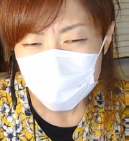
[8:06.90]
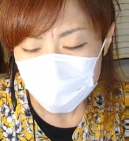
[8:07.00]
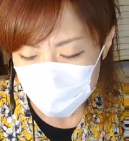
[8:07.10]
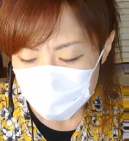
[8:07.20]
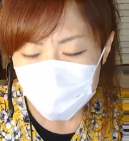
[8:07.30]

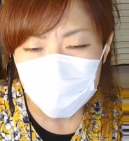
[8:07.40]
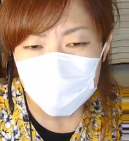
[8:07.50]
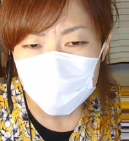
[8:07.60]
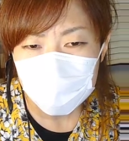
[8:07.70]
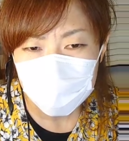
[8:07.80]
1枚も
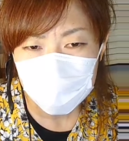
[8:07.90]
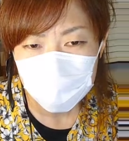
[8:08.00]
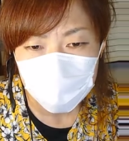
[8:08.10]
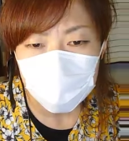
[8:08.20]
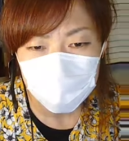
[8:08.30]
ない人もいる
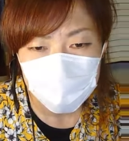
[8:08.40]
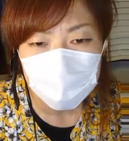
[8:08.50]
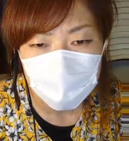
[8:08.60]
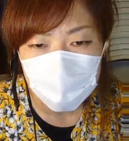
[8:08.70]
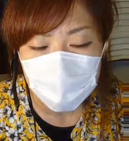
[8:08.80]
かもし
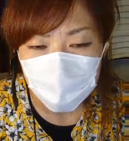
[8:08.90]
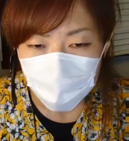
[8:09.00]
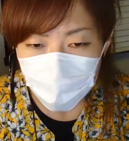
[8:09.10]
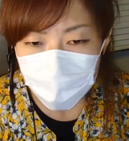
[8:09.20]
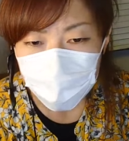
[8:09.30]
れない
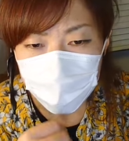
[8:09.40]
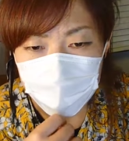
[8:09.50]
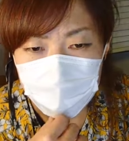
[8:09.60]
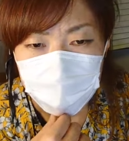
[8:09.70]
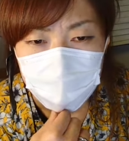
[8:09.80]

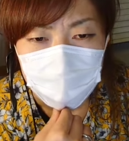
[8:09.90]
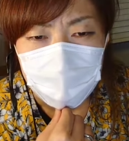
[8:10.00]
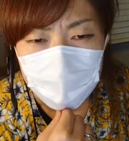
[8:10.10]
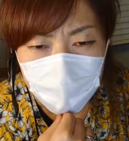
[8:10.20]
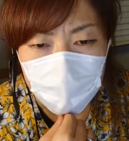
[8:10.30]

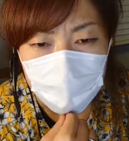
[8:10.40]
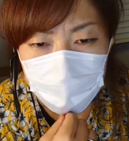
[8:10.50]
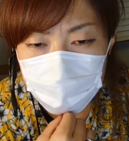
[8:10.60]
ねん